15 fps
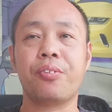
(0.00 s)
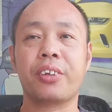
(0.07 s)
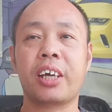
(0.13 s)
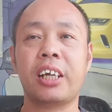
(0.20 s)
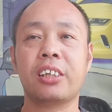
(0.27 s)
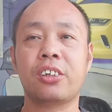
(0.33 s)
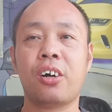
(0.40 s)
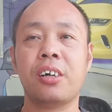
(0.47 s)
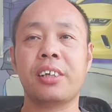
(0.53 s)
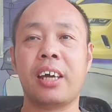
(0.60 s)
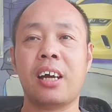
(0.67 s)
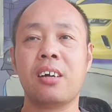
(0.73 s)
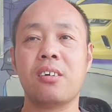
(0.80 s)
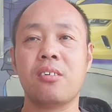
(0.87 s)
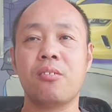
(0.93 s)
跟当
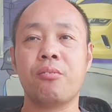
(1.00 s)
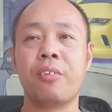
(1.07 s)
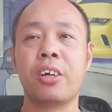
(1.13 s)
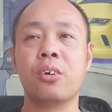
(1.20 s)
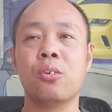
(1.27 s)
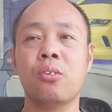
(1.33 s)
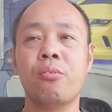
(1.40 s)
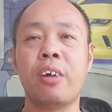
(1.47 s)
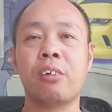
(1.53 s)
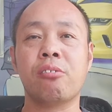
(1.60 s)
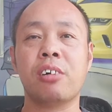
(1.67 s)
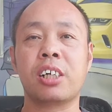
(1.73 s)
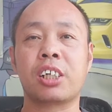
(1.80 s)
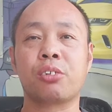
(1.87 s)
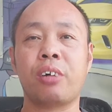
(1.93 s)
年围攻外
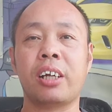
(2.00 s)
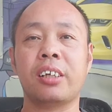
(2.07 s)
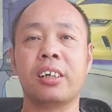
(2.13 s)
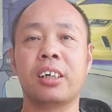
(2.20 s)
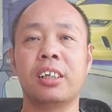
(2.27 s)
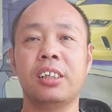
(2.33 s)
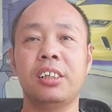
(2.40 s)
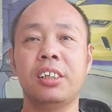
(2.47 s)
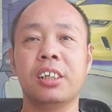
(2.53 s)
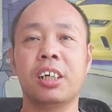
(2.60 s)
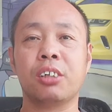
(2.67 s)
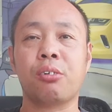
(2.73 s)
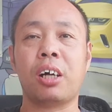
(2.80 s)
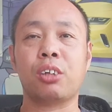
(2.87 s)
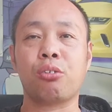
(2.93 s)
国使团的那个义
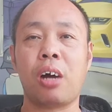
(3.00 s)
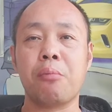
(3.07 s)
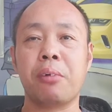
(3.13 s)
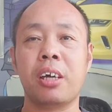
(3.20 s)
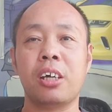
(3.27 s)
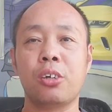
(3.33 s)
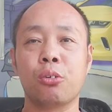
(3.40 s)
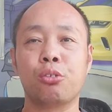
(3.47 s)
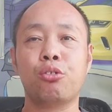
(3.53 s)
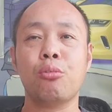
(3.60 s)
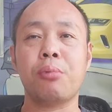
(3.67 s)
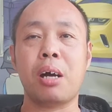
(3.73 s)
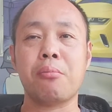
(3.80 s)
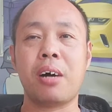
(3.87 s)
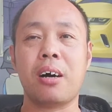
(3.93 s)
和团团民有区
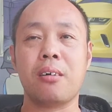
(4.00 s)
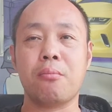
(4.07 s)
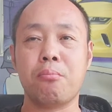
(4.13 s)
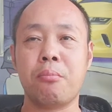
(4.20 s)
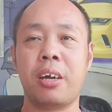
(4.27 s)
别吗？